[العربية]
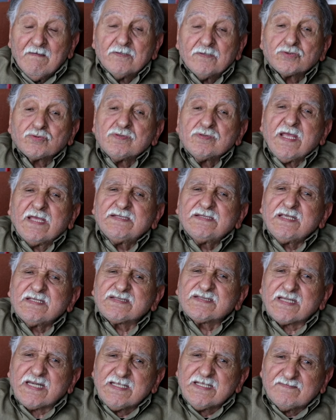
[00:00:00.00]
شكون اللي غادي
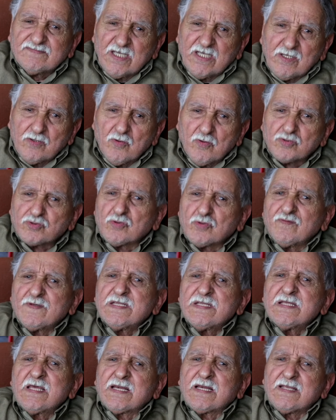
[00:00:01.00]
يهز الرايه بداك الوقت
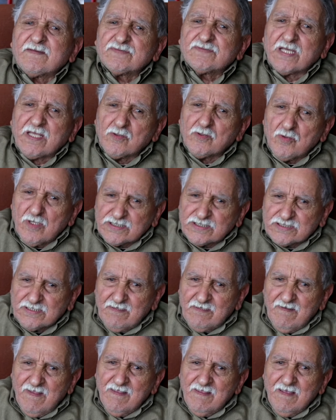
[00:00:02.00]
وفين الرايه بداك الوقت
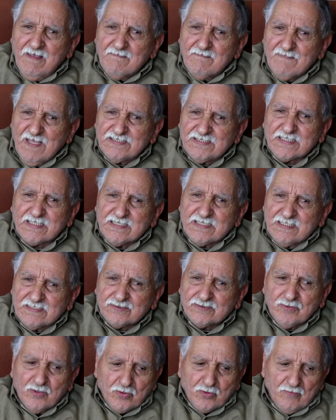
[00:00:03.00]
مع ديك
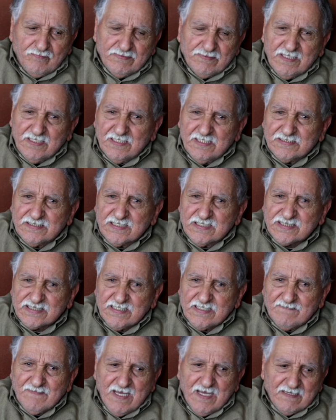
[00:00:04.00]
الظروف ديال
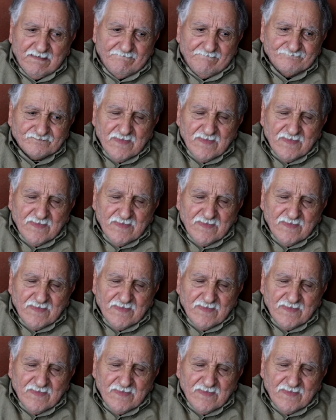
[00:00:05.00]
الاستعمار